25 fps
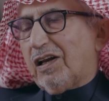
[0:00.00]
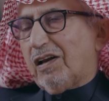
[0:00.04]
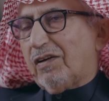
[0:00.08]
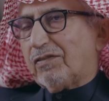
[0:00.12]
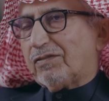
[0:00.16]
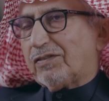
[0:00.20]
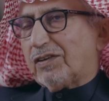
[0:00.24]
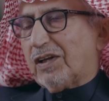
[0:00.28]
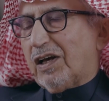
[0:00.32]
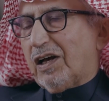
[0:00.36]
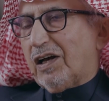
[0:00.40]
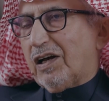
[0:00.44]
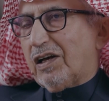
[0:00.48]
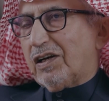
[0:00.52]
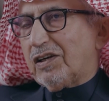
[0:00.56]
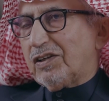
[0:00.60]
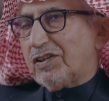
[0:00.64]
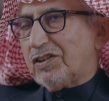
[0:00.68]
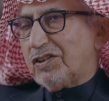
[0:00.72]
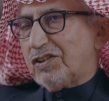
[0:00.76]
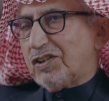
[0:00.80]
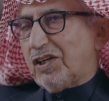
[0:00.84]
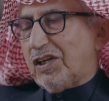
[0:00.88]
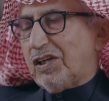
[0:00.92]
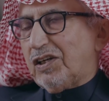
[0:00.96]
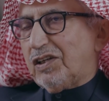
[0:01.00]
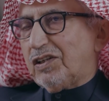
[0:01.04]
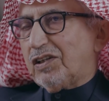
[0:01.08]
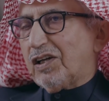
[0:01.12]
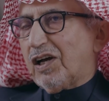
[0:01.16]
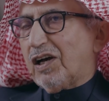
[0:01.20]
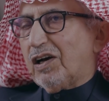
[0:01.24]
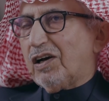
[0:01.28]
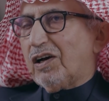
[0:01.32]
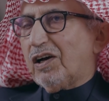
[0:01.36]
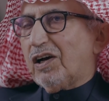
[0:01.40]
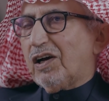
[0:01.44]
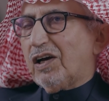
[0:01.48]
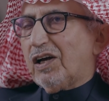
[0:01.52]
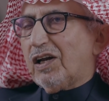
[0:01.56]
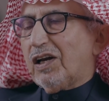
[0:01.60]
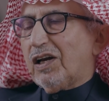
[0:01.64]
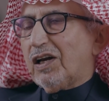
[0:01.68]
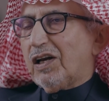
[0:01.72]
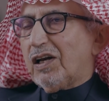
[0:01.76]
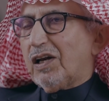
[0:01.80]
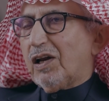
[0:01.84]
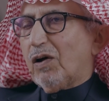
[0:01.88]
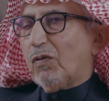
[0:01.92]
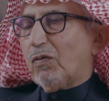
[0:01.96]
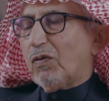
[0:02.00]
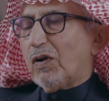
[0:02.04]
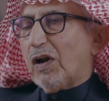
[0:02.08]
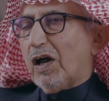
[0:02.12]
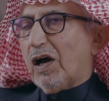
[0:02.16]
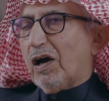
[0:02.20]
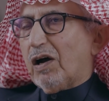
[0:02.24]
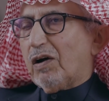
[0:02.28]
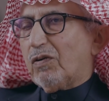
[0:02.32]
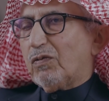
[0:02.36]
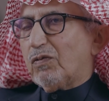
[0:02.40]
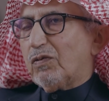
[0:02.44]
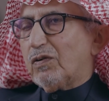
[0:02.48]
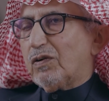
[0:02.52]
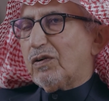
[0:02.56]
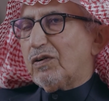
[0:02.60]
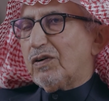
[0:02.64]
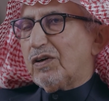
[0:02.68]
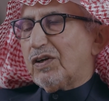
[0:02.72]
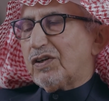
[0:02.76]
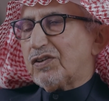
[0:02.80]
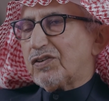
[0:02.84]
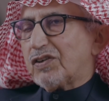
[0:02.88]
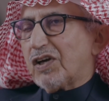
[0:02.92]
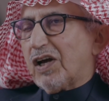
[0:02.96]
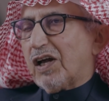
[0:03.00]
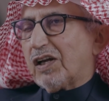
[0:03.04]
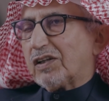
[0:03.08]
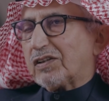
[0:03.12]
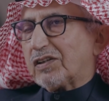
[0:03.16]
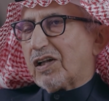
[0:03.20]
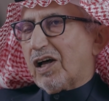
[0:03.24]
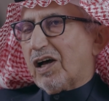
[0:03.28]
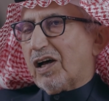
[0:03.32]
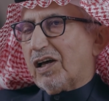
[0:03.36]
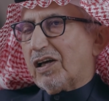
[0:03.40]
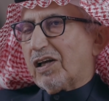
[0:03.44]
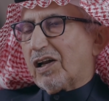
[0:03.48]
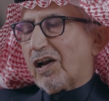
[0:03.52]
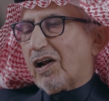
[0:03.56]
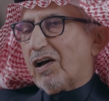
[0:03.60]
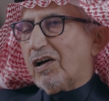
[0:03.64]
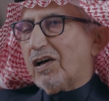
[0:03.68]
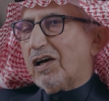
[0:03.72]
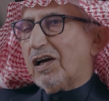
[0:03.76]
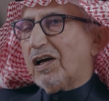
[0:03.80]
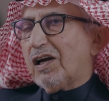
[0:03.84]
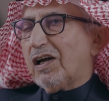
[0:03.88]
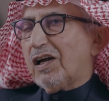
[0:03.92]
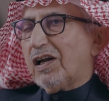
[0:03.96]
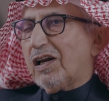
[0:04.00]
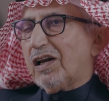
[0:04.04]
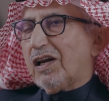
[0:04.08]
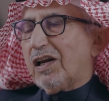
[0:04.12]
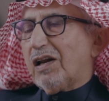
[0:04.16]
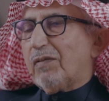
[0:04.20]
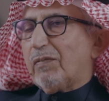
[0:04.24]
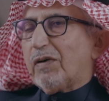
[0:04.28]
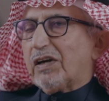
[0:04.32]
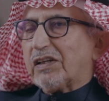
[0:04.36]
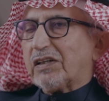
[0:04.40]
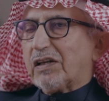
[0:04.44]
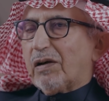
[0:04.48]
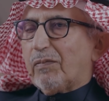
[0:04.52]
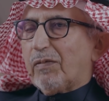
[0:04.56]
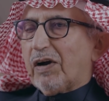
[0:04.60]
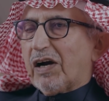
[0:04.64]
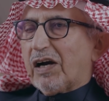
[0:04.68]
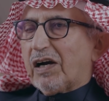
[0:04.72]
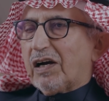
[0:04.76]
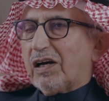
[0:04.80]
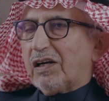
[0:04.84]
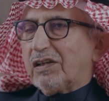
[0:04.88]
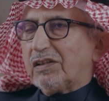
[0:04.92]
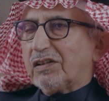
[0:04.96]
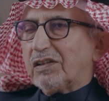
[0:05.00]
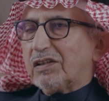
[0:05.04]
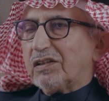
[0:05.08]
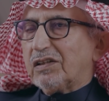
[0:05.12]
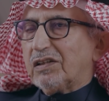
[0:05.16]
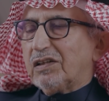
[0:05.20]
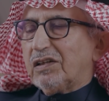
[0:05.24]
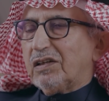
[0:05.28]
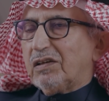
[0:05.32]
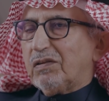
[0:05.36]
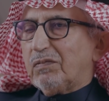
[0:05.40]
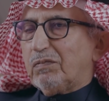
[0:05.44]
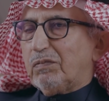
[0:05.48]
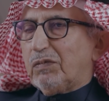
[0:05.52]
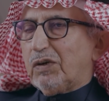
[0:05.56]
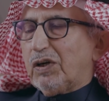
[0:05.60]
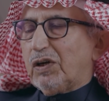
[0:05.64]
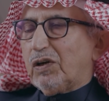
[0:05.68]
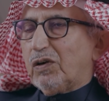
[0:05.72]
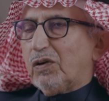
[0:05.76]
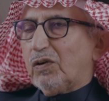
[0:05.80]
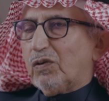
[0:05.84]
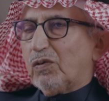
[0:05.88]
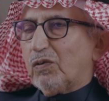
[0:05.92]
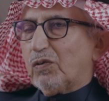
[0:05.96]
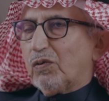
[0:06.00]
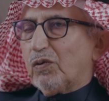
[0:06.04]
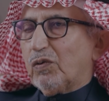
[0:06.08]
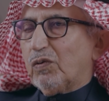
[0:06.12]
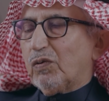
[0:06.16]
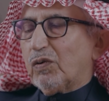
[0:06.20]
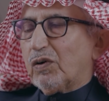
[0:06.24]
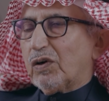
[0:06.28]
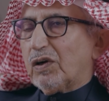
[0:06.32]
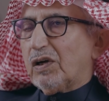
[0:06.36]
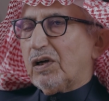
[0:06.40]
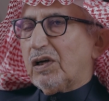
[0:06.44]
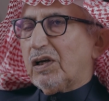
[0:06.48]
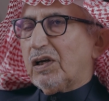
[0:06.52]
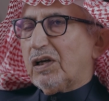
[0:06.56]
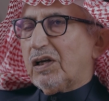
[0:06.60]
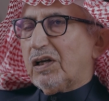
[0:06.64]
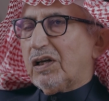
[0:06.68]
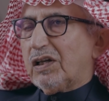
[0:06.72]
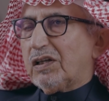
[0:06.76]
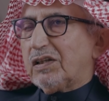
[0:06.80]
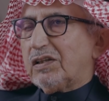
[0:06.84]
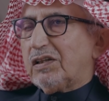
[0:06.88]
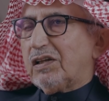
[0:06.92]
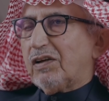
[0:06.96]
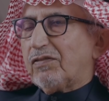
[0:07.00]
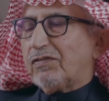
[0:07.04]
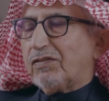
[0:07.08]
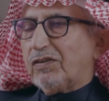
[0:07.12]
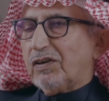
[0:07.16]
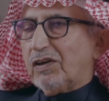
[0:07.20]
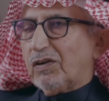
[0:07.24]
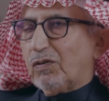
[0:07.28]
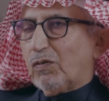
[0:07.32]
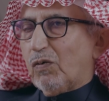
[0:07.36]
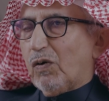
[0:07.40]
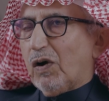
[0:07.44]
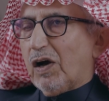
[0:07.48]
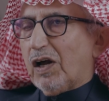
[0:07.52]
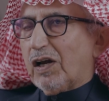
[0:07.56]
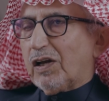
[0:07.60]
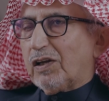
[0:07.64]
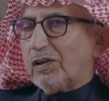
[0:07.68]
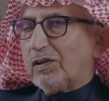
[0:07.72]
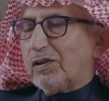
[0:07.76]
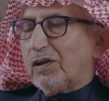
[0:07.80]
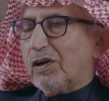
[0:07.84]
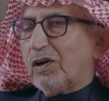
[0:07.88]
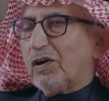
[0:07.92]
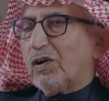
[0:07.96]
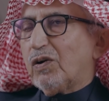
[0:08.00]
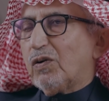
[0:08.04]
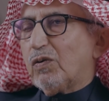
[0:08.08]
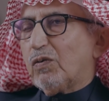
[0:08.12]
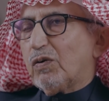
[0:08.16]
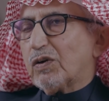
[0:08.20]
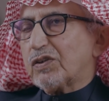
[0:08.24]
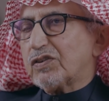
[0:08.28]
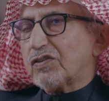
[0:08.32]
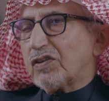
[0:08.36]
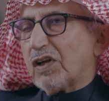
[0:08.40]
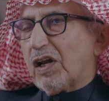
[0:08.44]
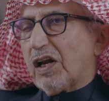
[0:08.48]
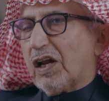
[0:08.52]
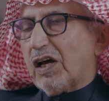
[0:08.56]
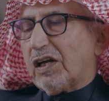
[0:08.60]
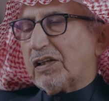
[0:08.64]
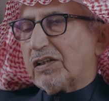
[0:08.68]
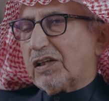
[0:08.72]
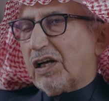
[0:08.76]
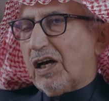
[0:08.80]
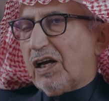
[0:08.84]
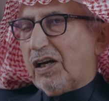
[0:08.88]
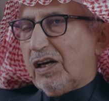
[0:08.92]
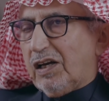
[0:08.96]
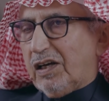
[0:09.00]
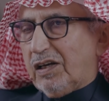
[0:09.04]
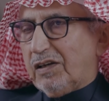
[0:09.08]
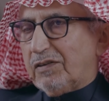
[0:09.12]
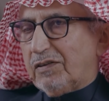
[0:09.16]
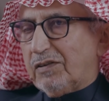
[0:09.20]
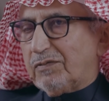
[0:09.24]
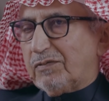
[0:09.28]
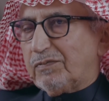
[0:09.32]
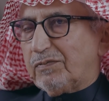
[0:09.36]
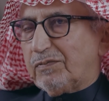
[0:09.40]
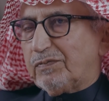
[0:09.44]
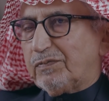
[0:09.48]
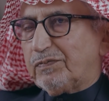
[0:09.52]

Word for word: لفته جيدة لولا إرسال طائرة لما تمكنت من حضور دفن الوالد والصلاة عليه